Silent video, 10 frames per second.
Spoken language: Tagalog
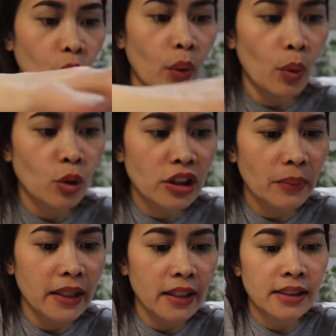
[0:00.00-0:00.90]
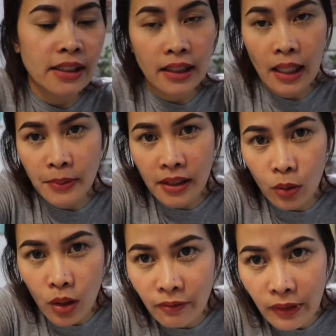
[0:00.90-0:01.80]
Wow, ang sa maning sit-ups
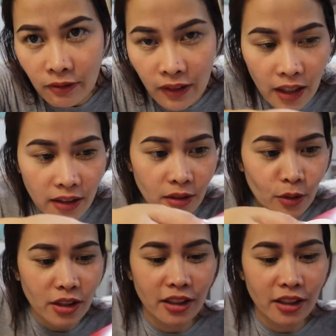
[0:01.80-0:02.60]
ako ang pag-vlogging.